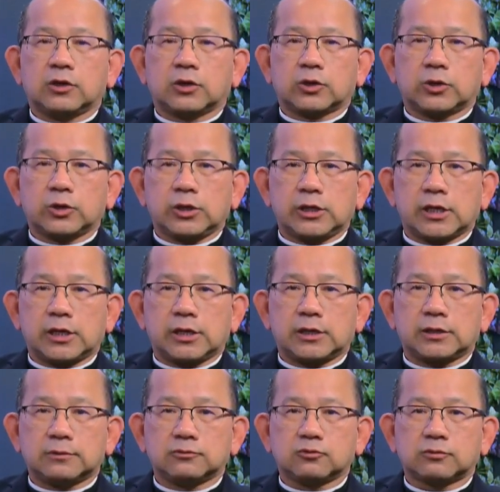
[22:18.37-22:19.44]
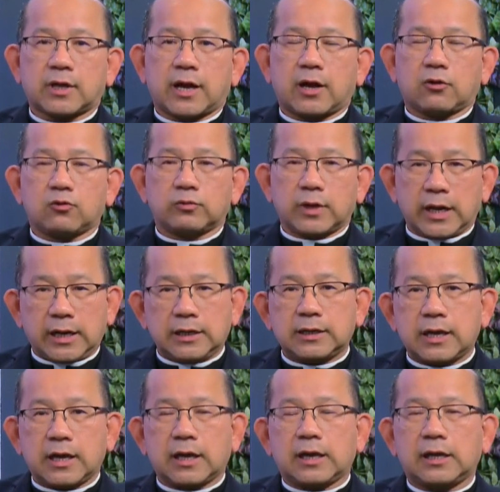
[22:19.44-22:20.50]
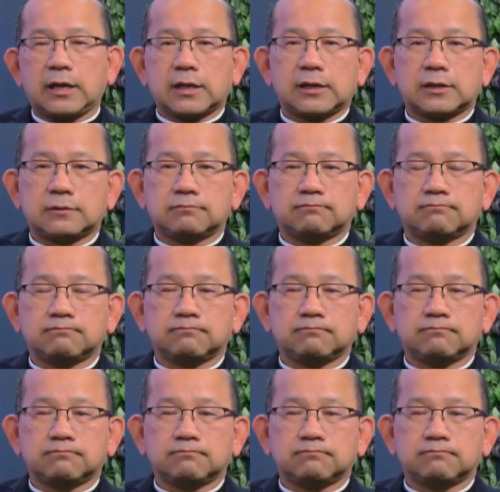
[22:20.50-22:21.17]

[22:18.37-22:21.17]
rồi uh, chúng ta cùng đến để uh,